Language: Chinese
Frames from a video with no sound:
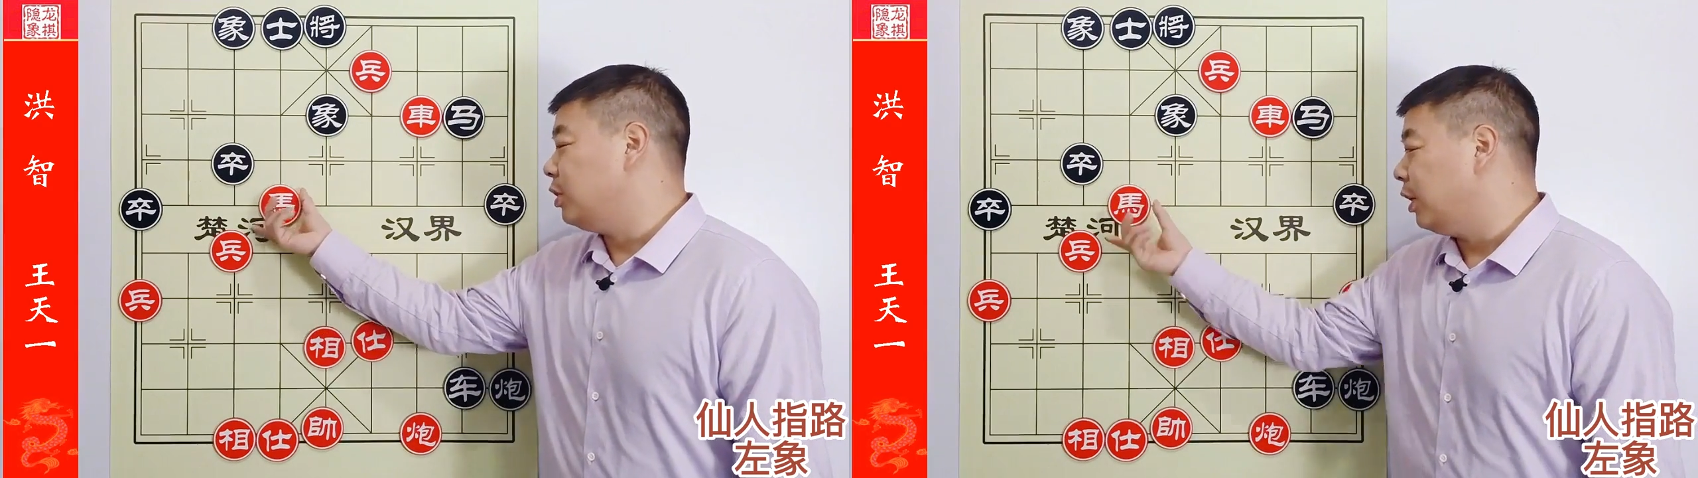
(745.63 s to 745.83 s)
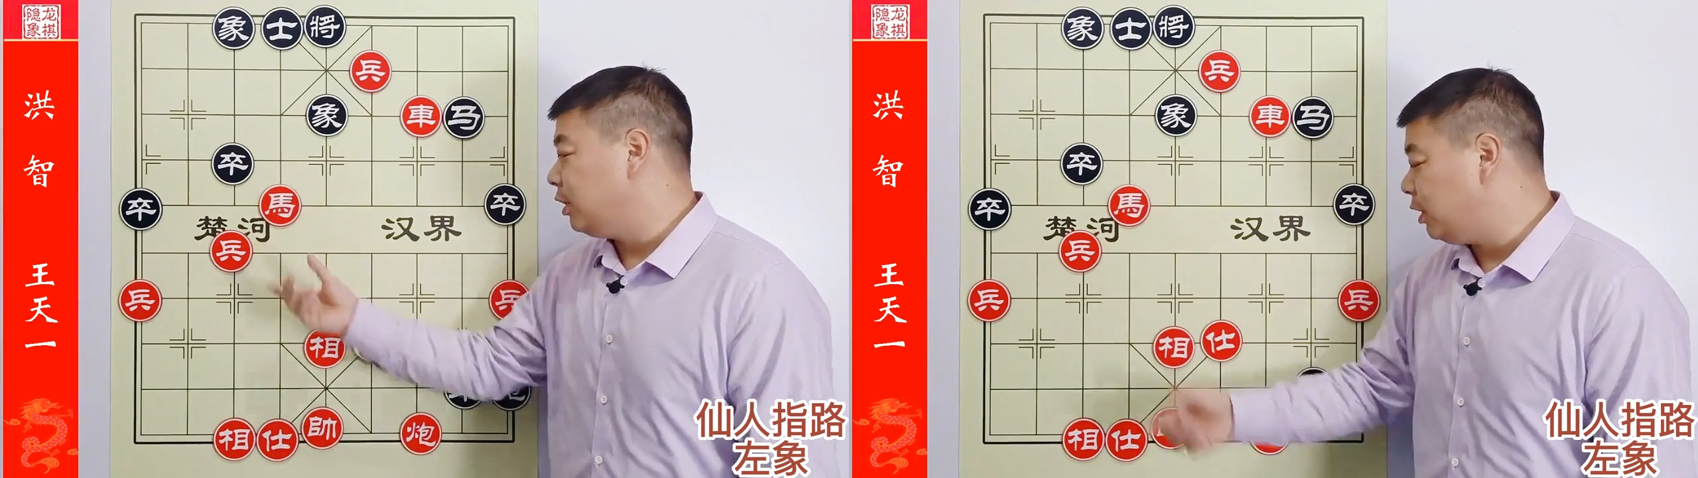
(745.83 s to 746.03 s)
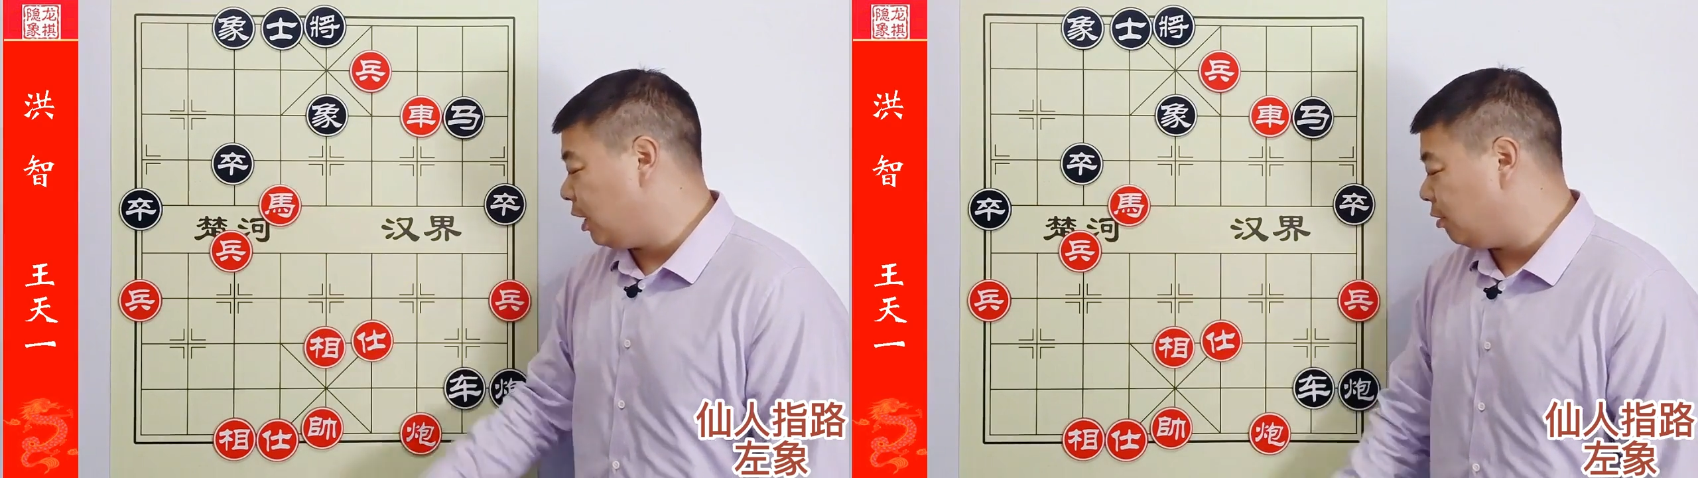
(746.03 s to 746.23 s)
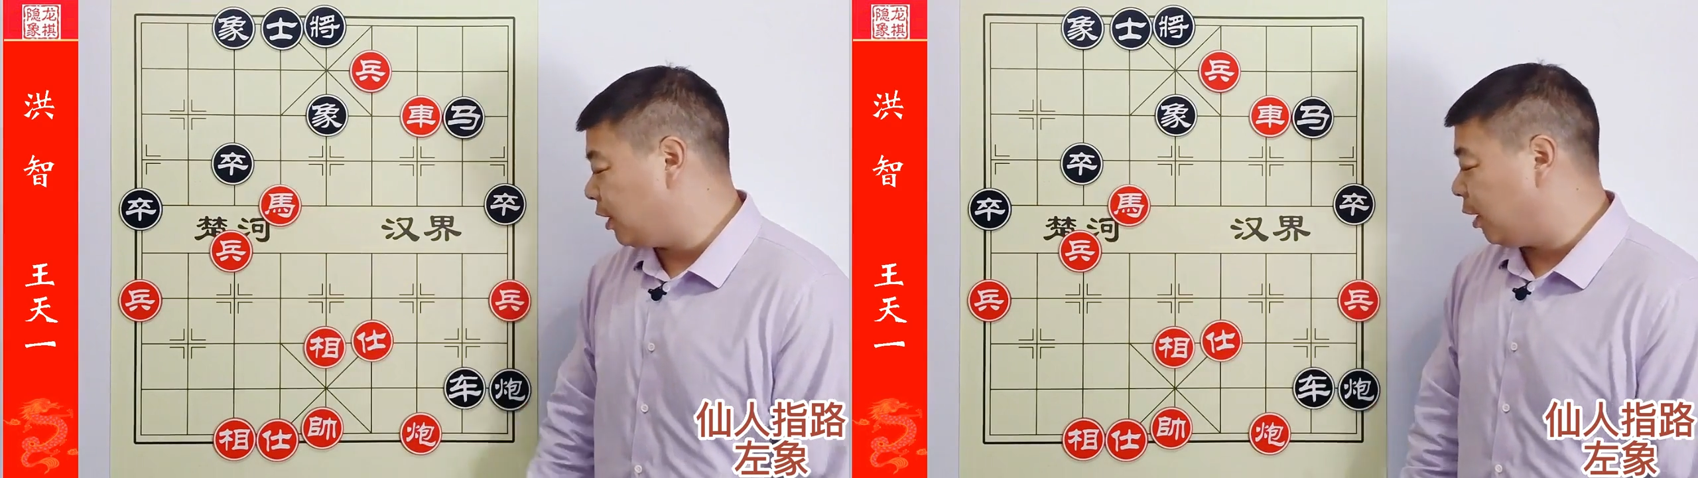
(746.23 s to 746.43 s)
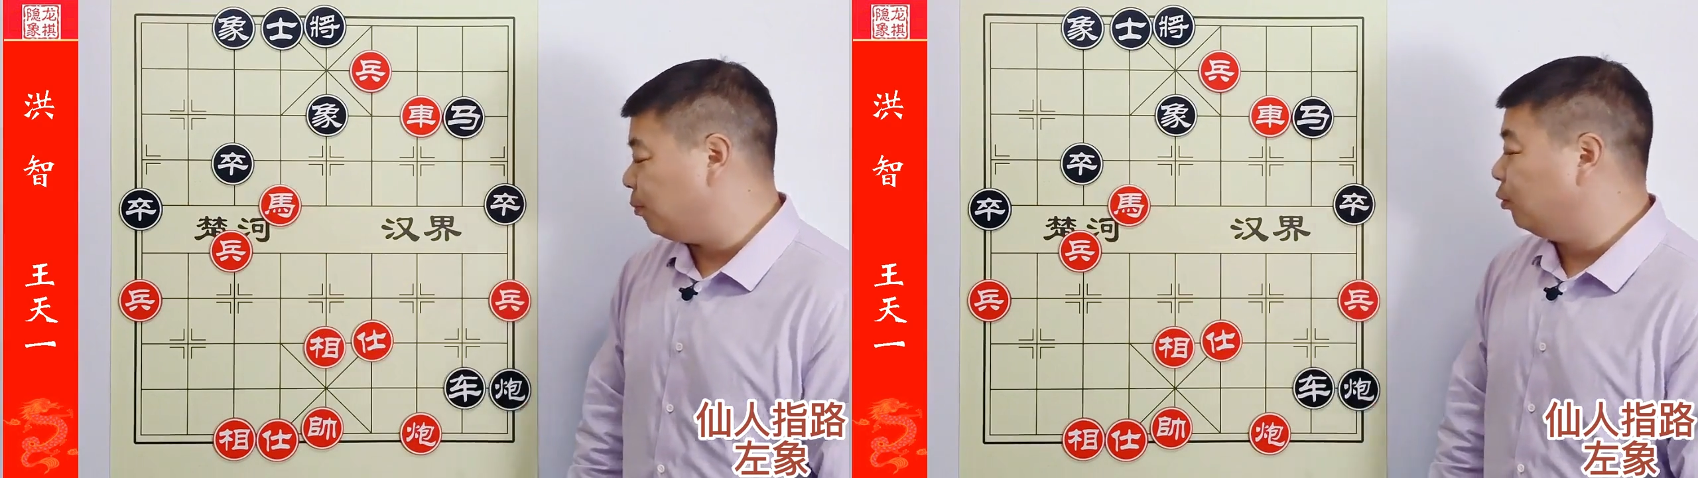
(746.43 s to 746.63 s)
前跳
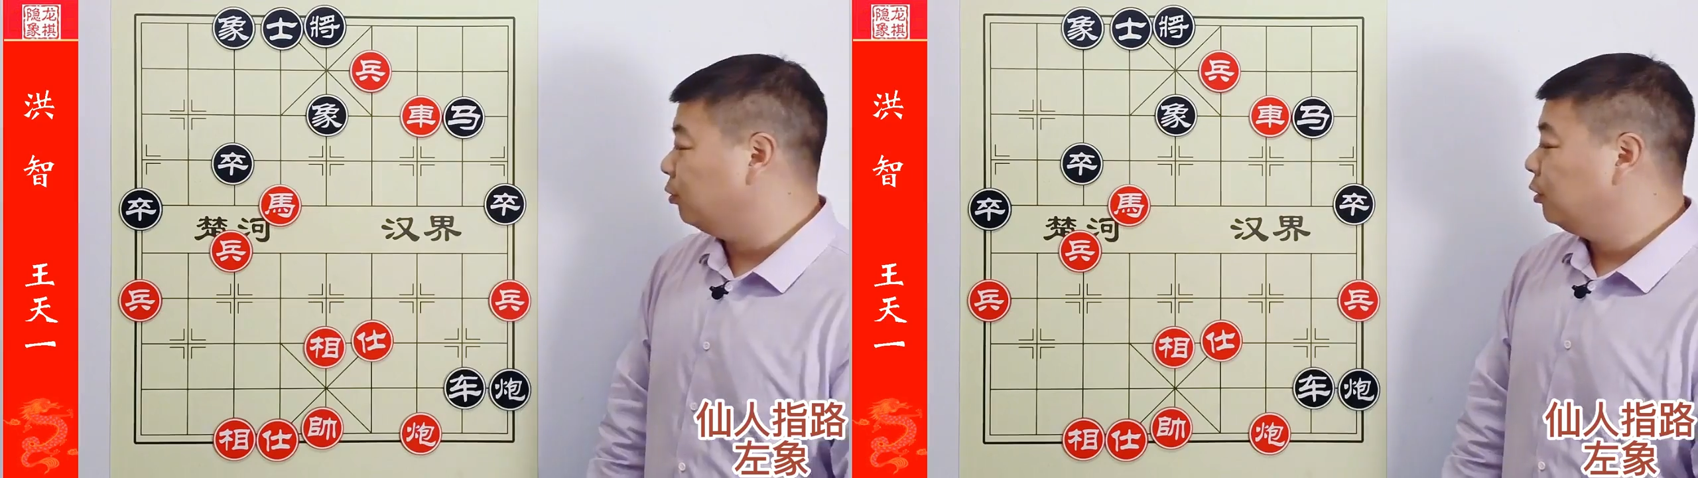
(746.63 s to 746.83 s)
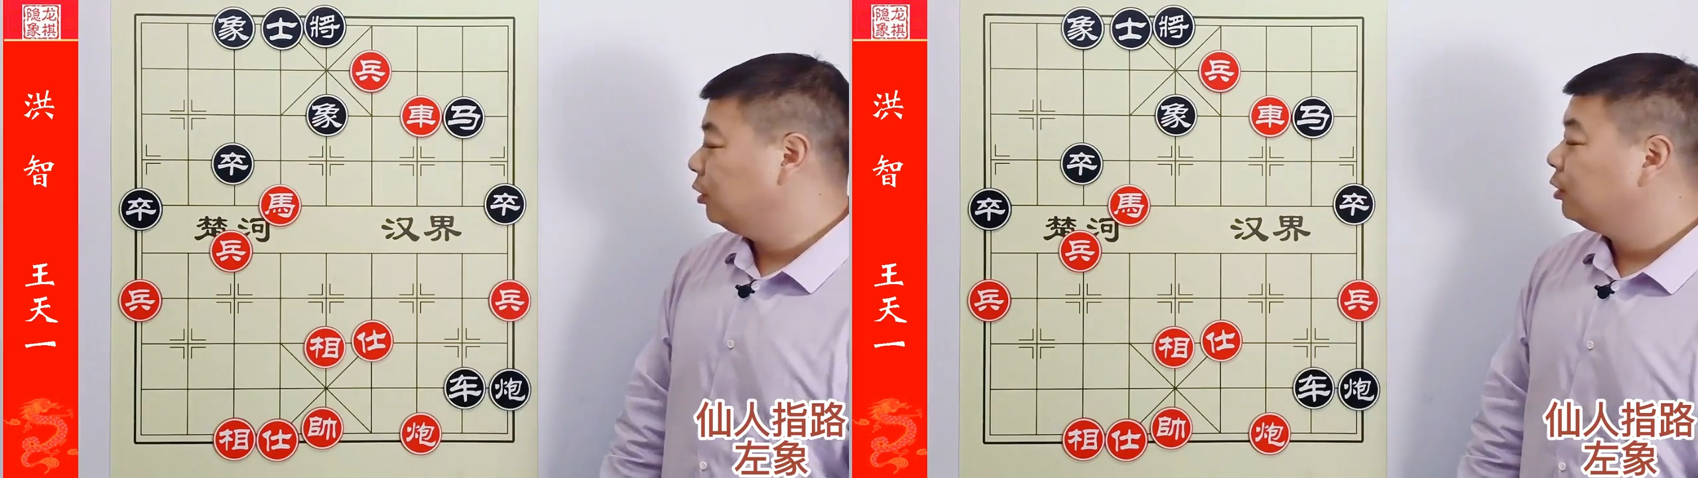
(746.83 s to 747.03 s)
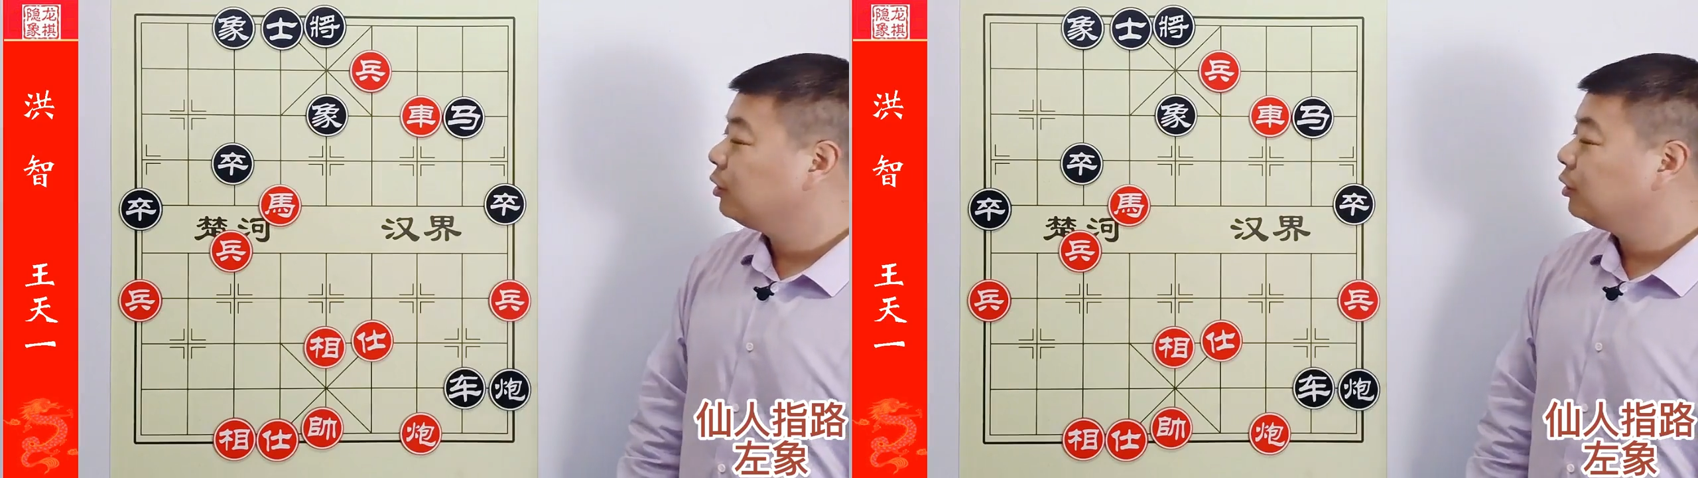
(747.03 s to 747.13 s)
两步